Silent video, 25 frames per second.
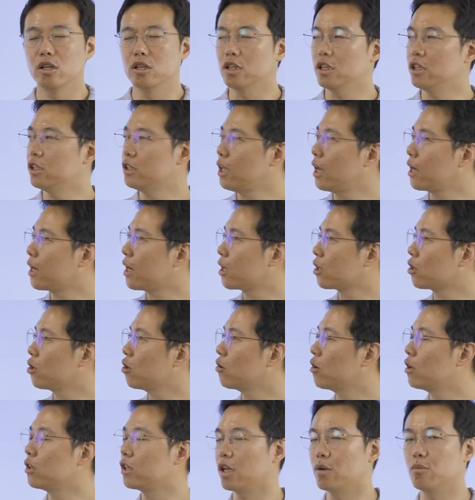이
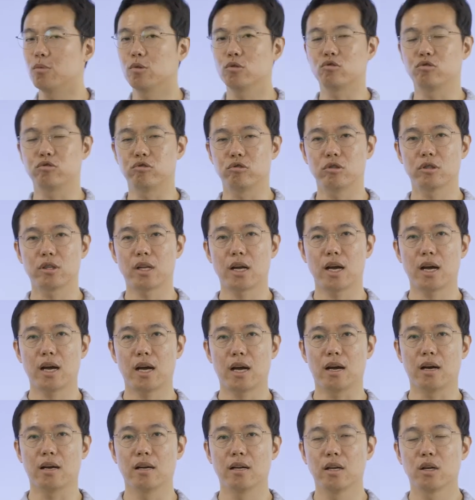삼각형과 네모 둘
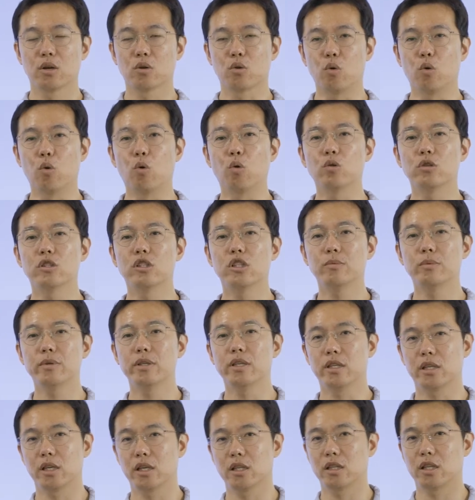다
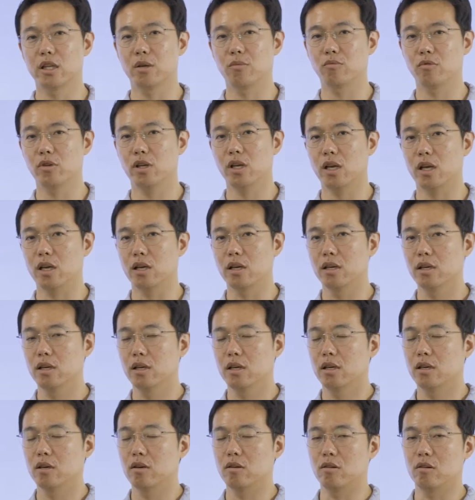고집이 있기 때문에
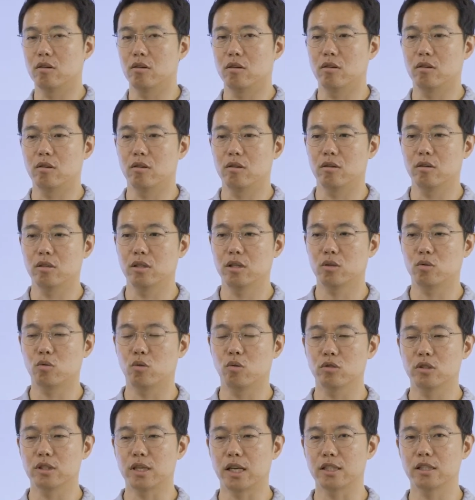어, 이
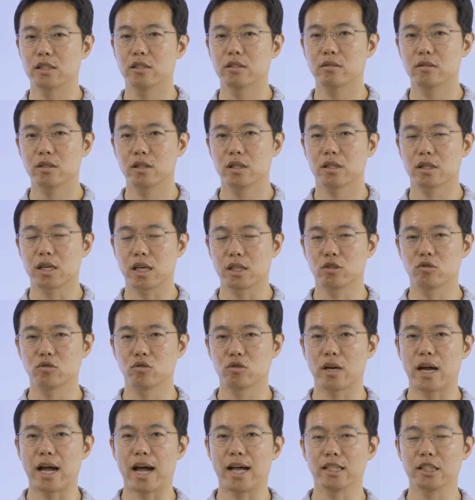고, 자신들이 가지고
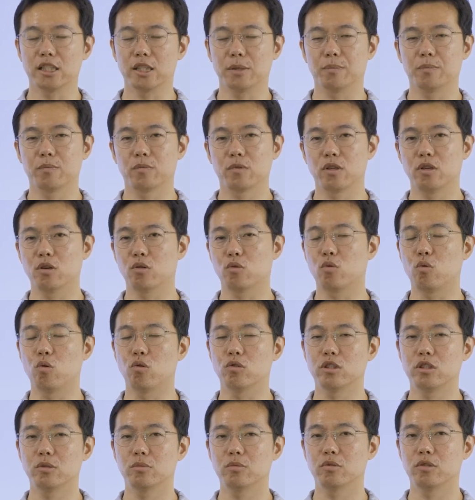있는 아집, 이런
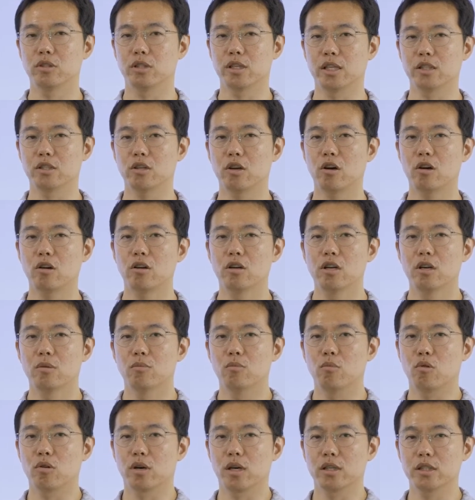고집으로 인해서
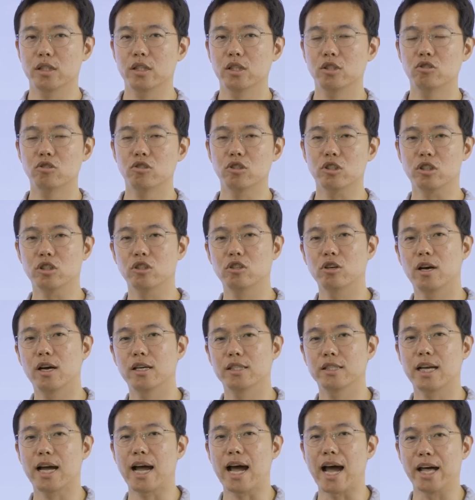뭔가 실수를
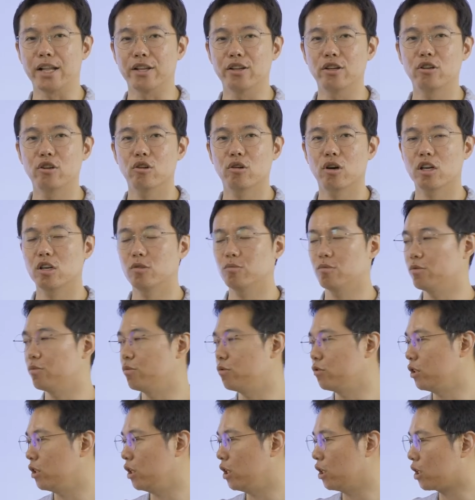인정하지 않으려고 하는
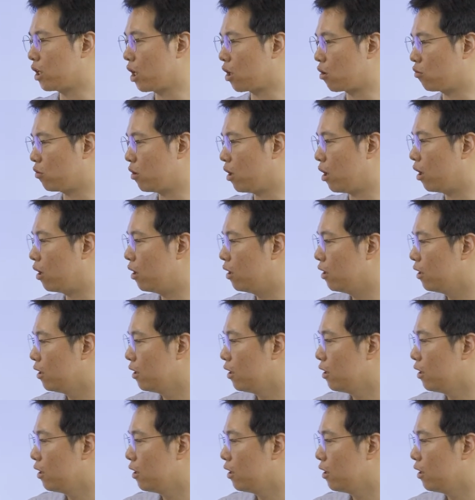부분이 있겠고요.